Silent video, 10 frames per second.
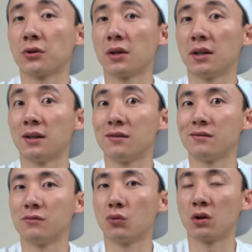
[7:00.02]
个月的
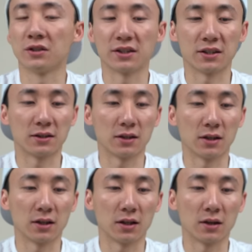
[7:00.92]
warranty，
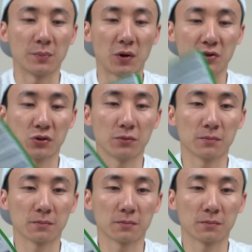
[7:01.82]
呃，保修，